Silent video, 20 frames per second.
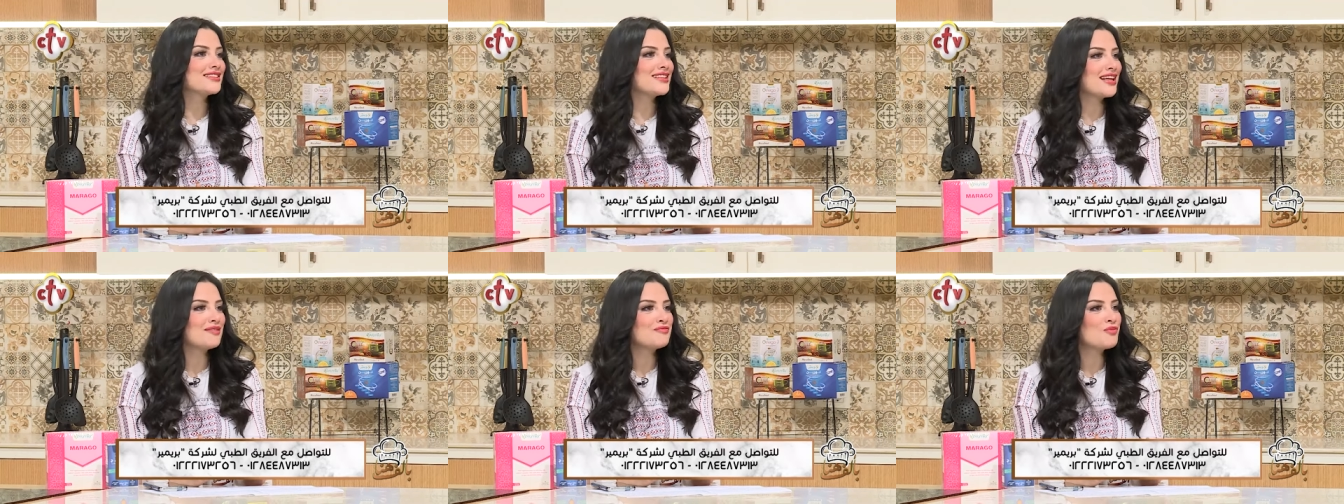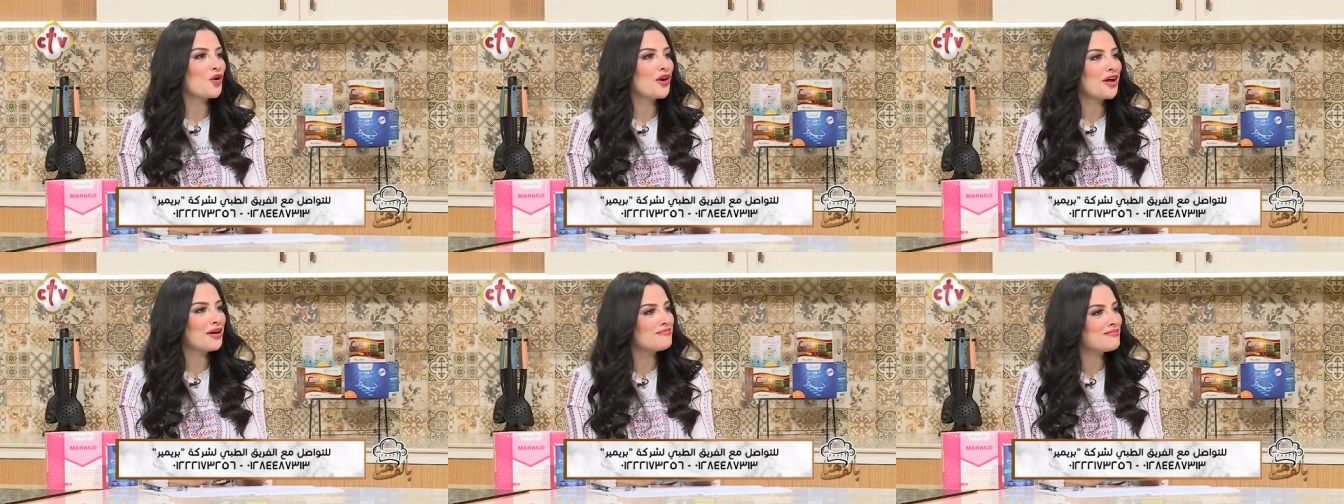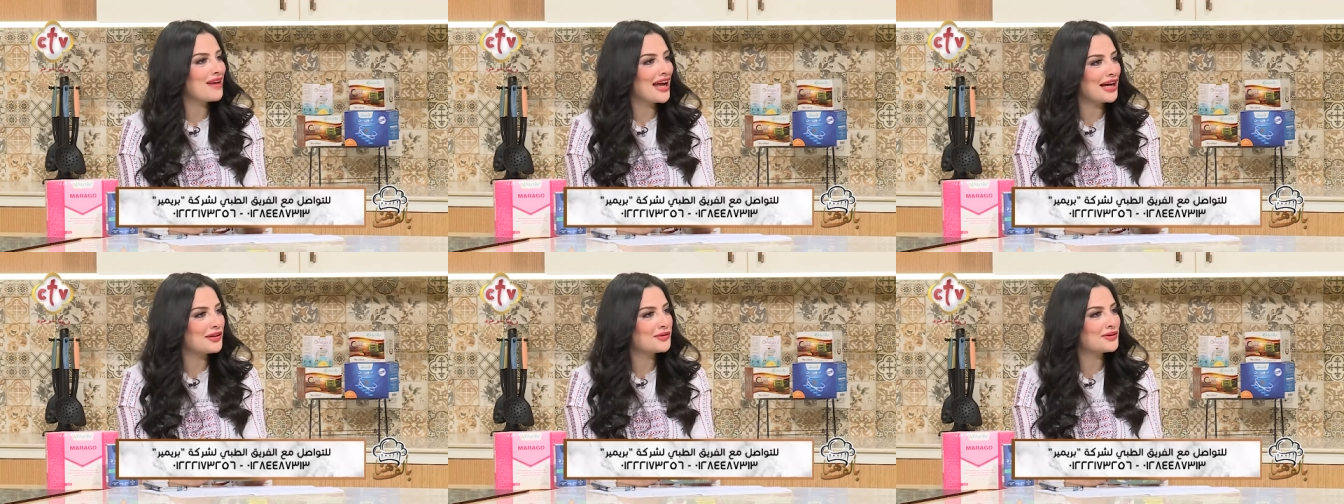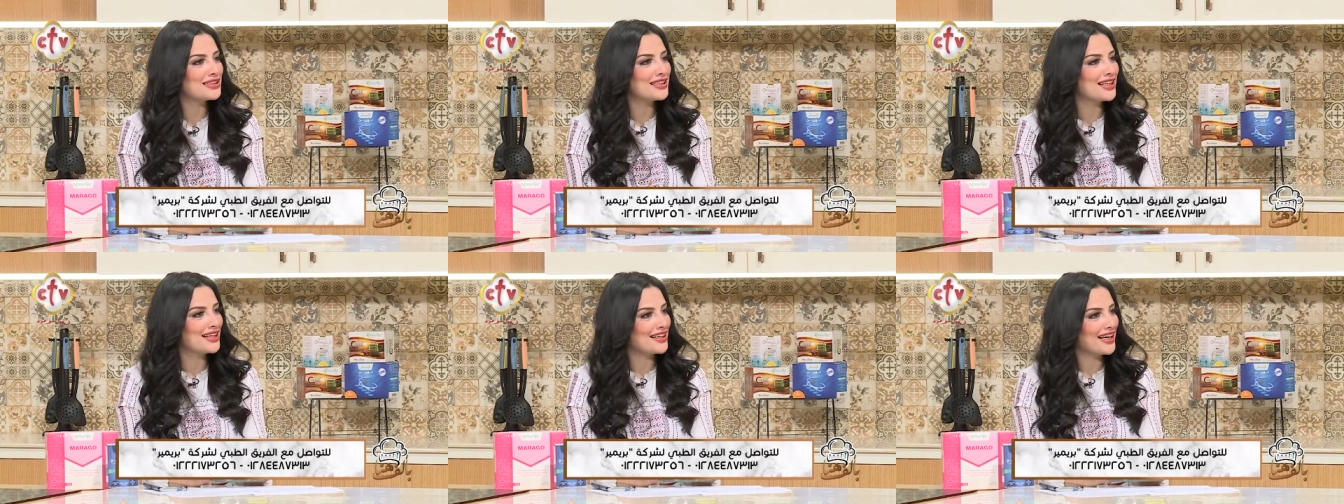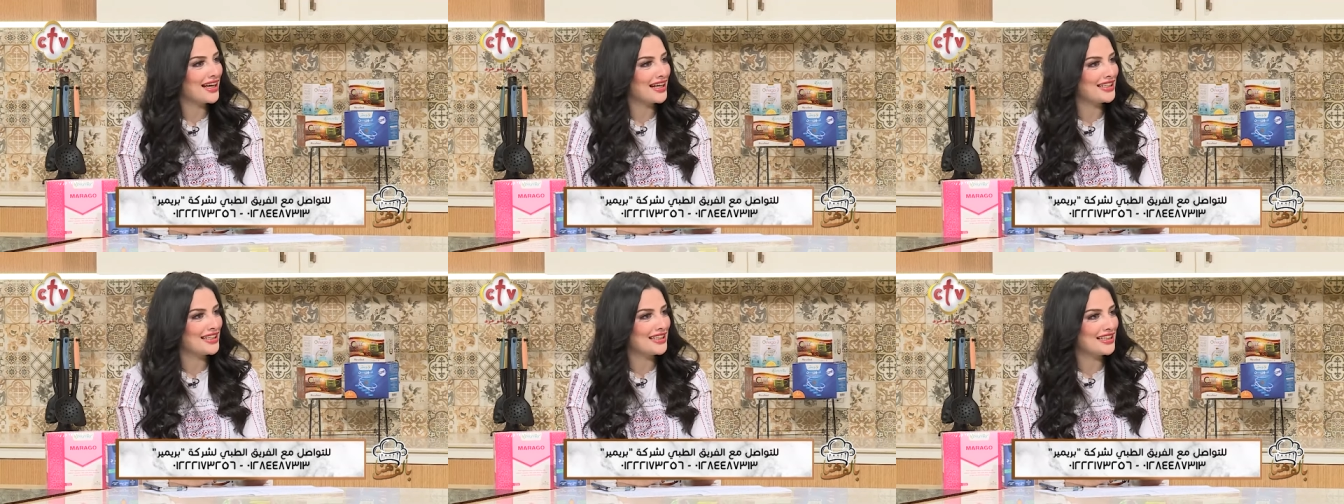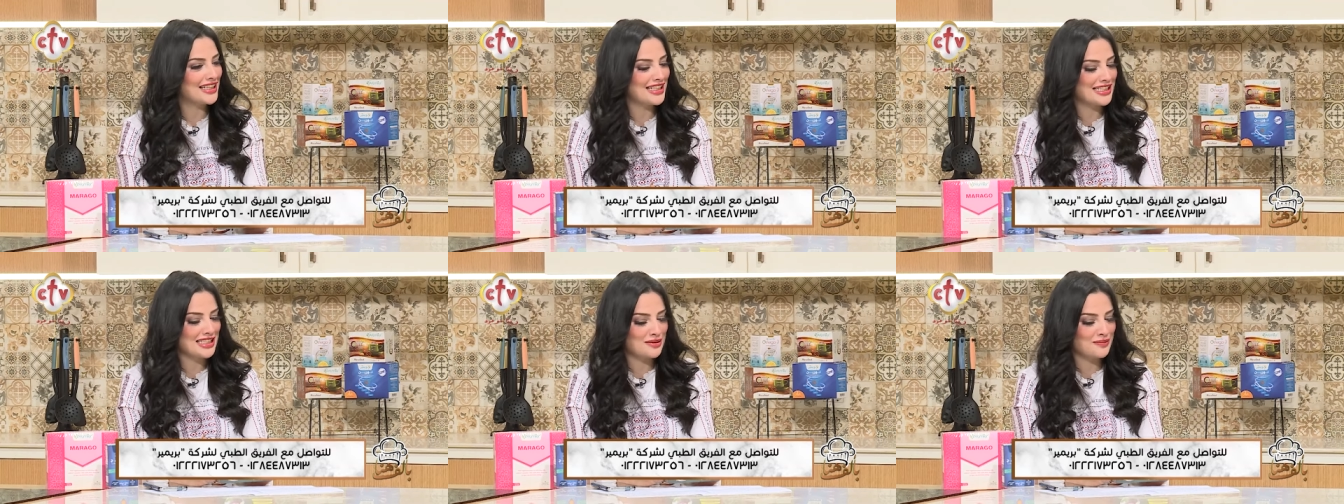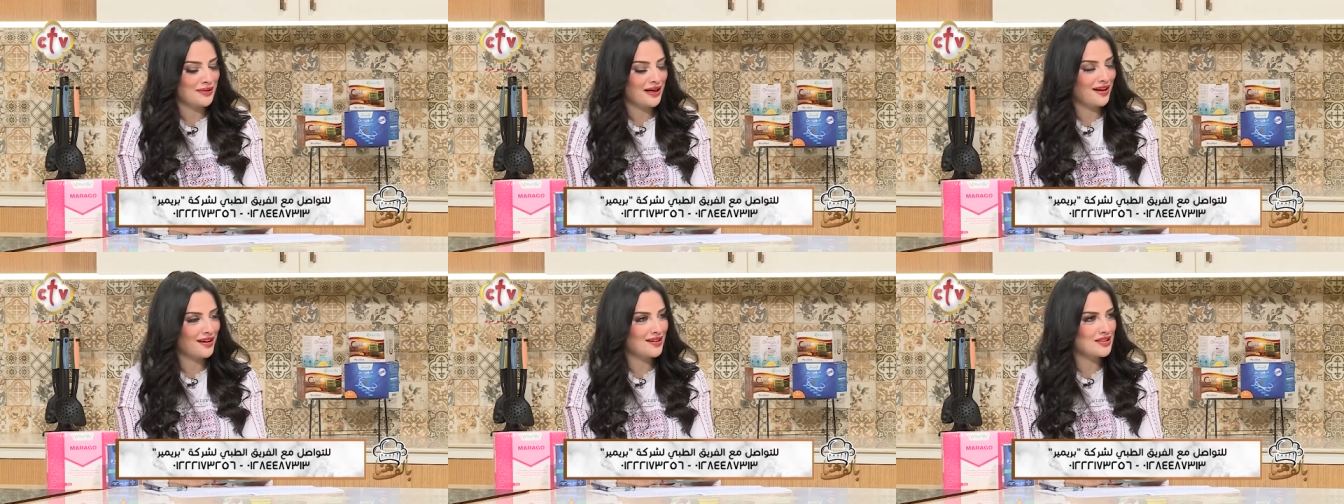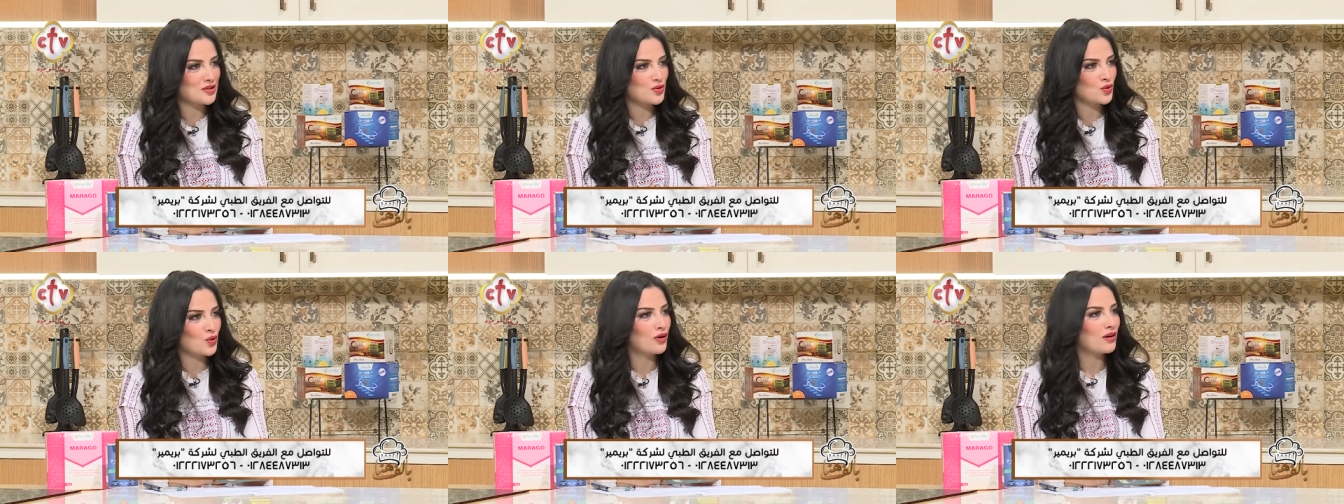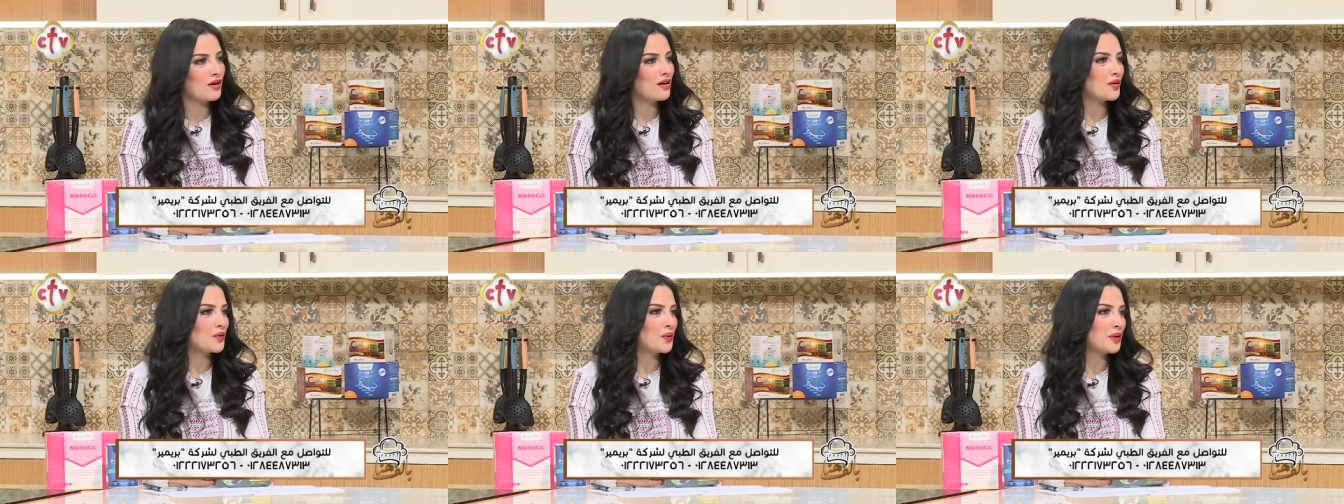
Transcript: ده المهم قوي ده يعني بالزبط. الناس بقى السكر